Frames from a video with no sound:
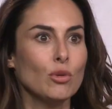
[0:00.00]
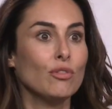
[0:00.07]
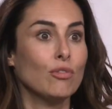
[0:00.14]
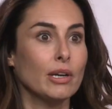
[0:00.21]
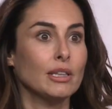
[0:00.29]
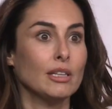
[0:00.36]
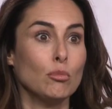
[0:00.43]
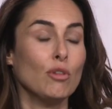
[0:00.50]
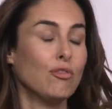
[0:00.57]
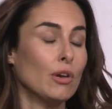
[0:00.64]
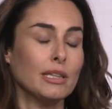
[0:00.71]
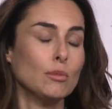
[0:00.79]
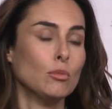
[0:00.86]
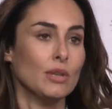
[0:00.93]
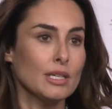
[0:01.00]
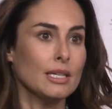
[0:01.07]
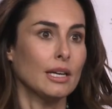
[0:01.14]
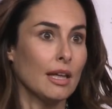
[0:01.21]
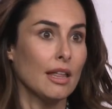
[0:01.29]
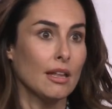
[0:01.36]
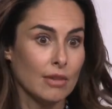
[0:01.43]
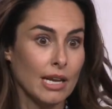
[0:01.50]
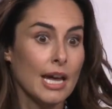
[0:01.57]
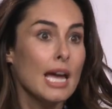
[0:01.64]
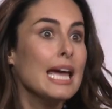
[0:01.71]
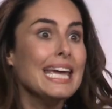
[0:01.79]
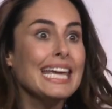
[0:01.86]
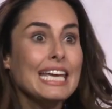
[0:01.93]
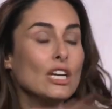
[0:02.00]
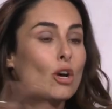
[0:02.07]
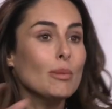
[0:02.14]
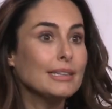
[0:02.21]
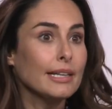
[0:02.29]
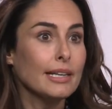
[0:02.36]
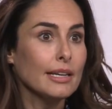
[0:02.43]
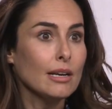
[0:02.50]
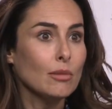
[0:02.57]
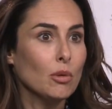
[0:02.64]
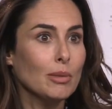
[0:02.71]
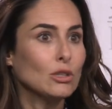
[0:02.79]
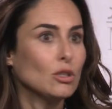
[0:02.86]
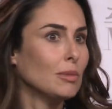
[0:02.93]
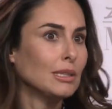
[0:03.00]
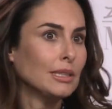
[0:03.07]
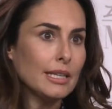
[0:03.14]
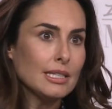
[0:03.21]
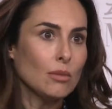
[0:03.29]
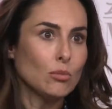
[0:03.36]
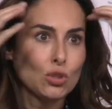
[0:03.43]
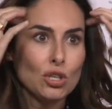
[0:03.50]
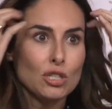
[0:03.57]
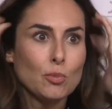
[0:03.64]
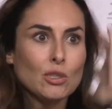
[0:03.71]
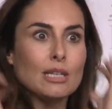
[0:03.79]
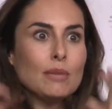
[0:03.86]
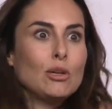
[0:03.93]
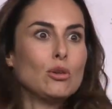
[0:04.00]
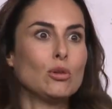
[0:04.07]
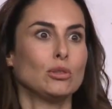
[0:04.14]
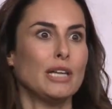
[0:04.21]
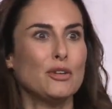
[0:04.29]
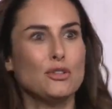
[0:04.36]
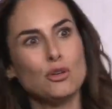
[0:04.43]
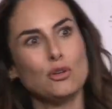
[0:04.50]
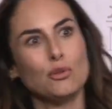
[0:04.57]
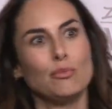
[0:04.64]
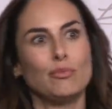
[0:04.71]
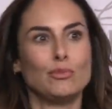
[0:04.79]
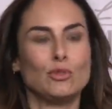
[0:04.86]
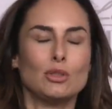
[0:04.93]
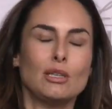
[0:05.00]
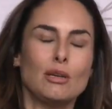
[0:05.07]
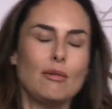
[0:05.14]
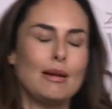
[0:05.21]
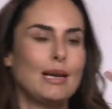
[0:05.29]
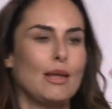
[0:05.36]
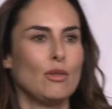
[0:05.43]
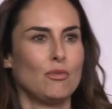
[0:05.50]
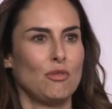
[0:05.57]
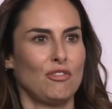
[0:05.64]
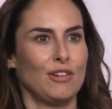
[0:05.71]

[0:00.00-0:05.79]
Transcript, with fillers: muy fuerte, muy fuerte, muy desagradable. Y no me enteré en el momento, me enteré hasta mucho después que me lo contaron. Yo, yo estaba bailando muy